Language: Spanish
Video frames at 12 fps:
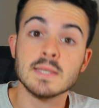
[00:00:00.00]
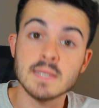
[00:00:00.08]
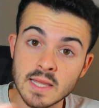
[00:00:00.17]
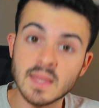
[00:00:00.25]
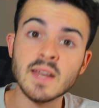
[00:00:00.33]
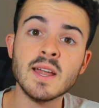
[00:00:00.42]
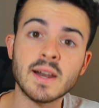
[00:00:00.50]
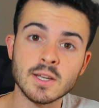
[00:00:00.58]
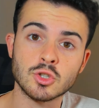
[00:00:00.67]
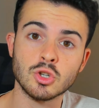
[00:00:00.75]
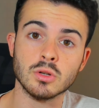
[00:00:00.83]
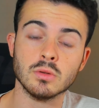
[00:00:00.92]
Y tenés
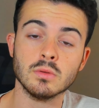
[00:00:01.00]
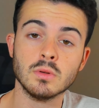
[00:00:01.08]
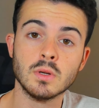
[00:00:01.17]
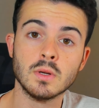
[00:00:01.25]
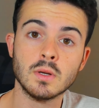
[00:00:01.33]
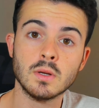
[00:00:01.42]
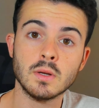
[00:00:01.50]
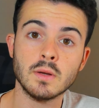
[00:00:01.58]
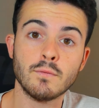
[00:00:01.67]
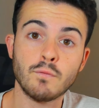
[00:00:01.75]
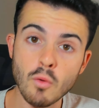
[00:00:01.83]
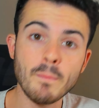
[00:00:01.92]
razón,
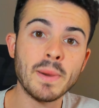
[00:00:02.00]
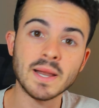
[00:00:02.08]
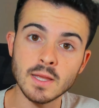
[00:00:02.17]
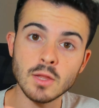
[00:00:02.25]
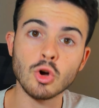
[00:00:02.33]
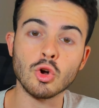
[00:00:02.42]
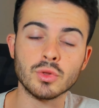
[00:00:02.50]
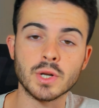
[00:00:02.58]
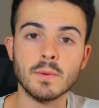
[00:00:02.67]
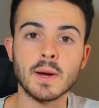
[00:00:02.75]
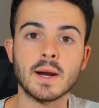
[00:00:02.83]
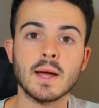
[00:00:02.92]
fue un partido contra
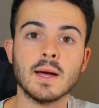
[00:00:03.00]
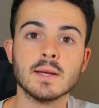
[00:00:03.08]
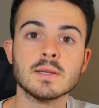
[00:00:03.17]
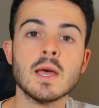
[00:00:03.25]
Barracas.